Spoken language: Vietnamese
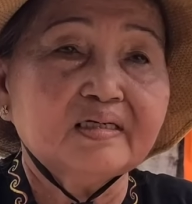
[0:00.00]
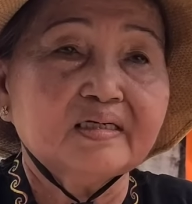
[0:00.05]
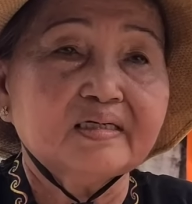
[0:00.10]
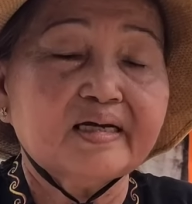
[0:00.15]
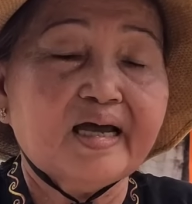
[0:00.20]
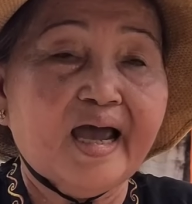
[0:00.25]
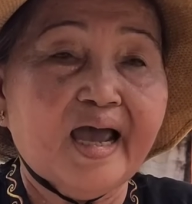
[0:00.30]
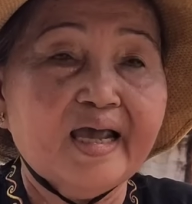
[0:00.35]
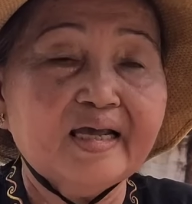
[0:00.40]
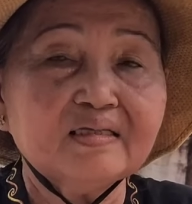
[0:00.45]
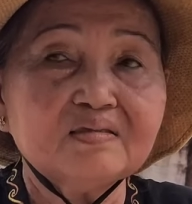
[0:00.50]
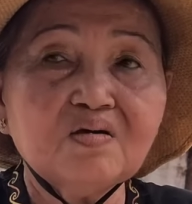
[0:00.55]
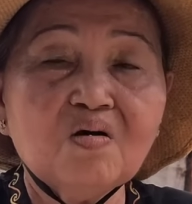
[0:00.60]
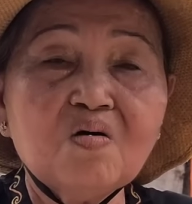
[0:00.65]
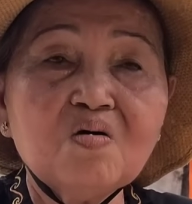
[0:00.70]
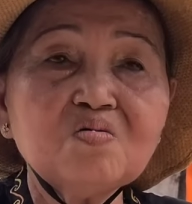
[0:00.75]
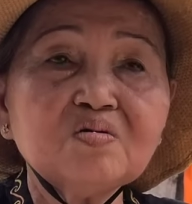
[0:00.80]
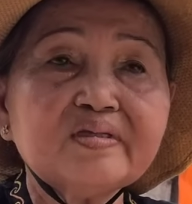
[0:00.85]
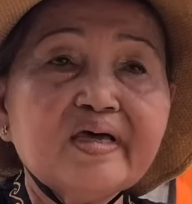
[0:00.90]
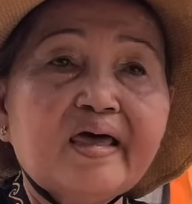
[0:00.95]
ngài
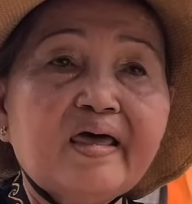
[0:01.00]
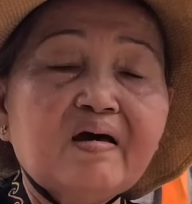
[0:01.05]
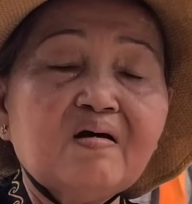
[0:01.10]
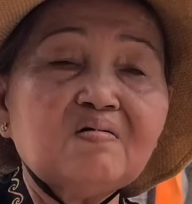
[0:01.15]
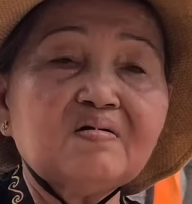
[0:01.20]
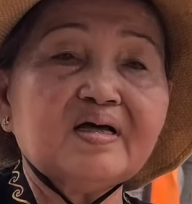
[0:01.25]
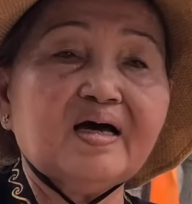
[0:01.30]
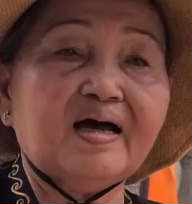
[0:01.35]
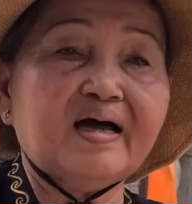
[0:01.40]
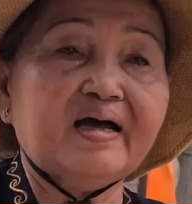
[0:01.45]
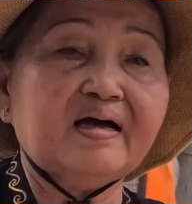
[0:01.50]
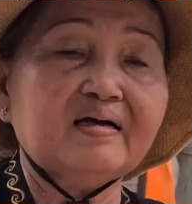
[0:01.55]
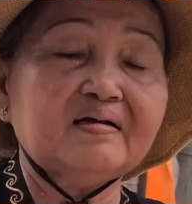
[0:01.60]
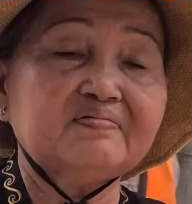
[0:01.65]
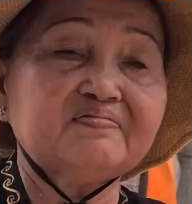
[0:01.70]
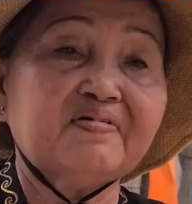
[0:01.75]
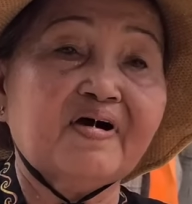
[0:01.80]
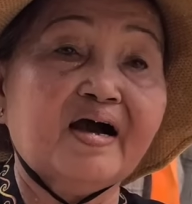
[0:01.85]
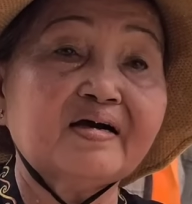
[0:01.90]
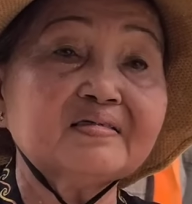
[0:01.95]
tu theo là
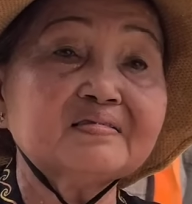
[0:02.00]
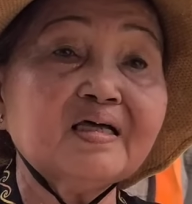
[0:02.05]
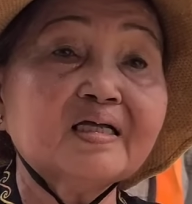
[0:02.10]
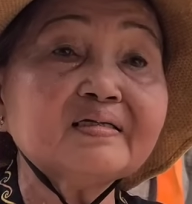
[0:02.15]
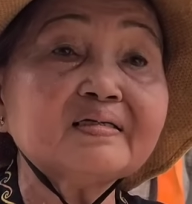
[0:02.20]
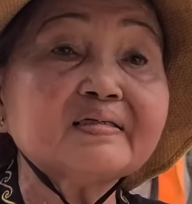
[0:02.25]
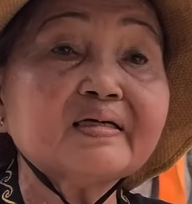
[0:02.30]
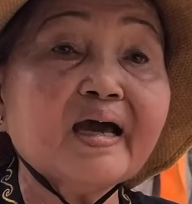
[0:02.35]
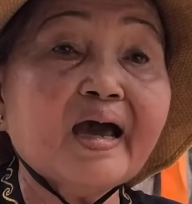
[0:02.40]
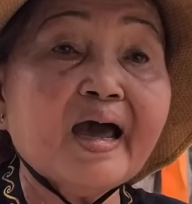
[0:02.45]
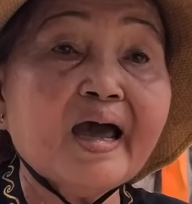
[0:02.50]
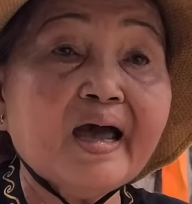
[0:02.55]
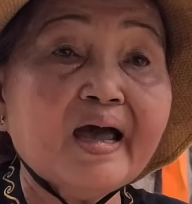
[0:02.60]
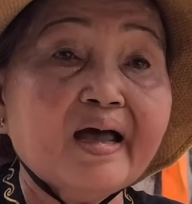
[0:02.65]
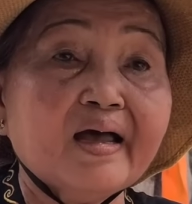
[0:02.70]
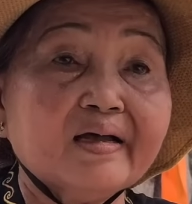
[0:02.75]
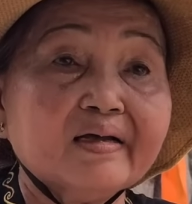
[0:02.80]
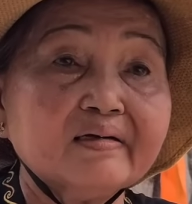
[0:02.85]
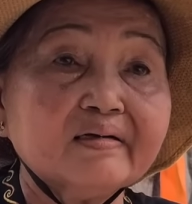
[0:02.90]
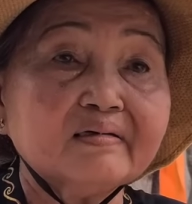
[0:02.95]
phật thích
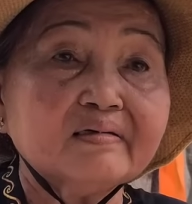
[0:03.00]
ca